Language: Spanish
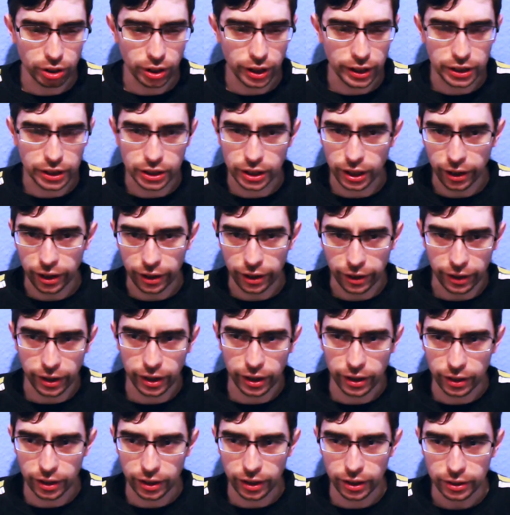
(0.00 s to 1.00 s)

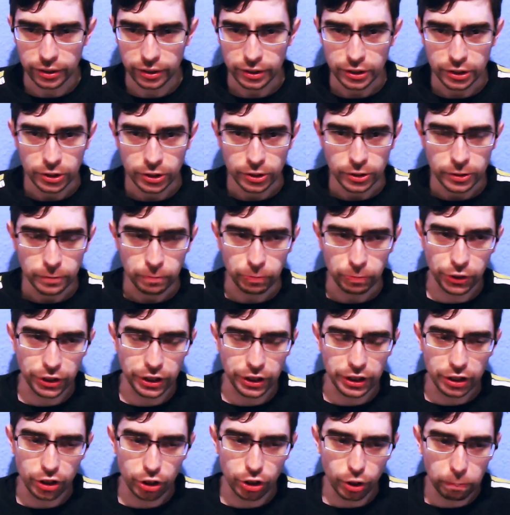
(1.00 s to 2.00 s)
exagerada, que
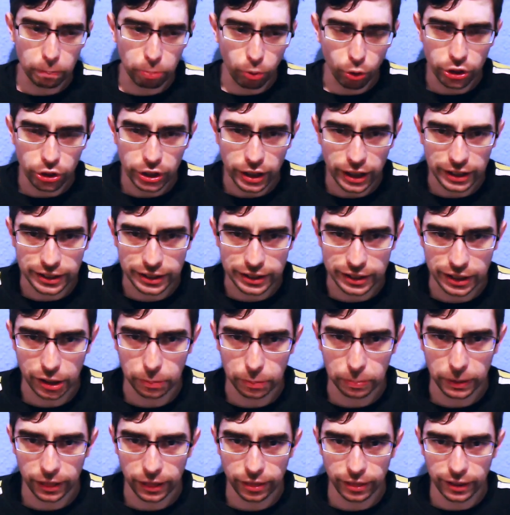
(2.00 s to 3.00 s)
no podía ser
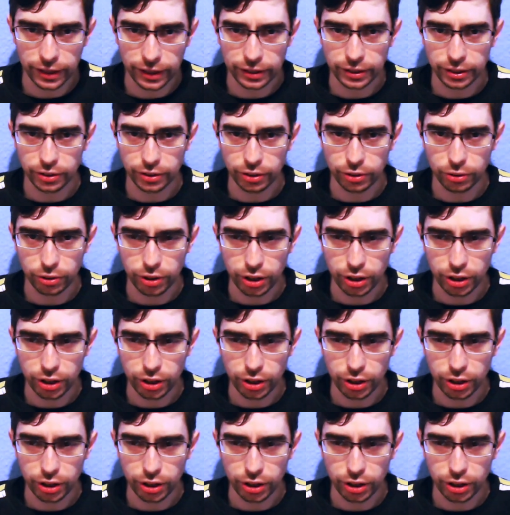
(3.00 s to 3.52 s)
verdad, ¿no?